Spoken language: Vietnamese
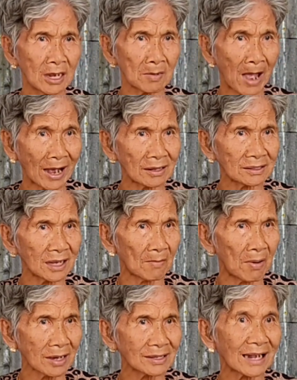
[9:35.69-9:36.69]
xi phân
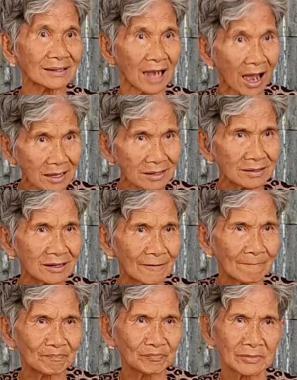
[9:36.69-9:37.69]
trên hết đặt tên yeah.